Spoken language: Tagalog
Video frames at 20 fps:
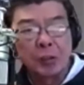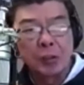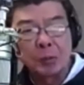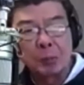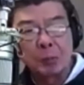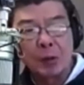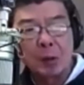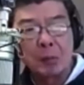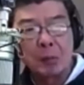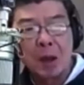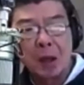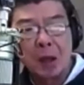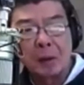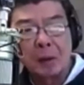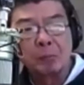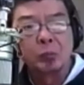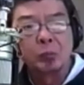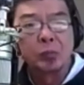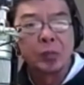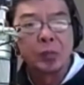presidente po
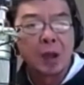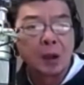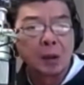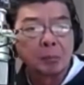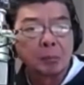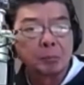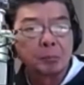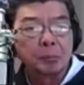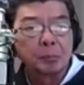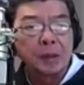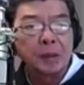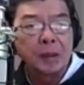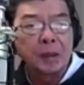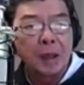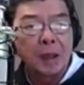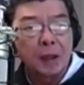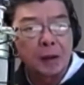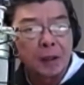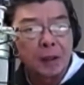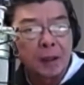naman ng
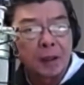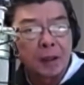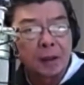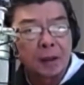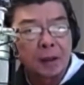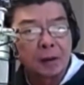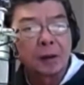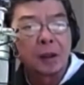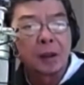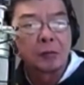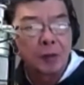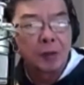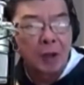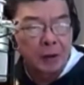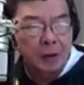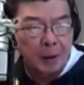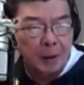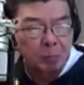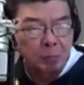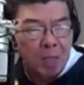PNA
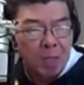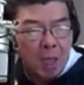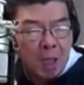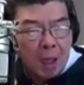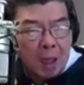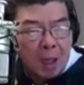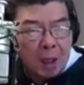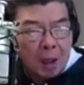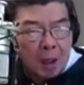Nevada.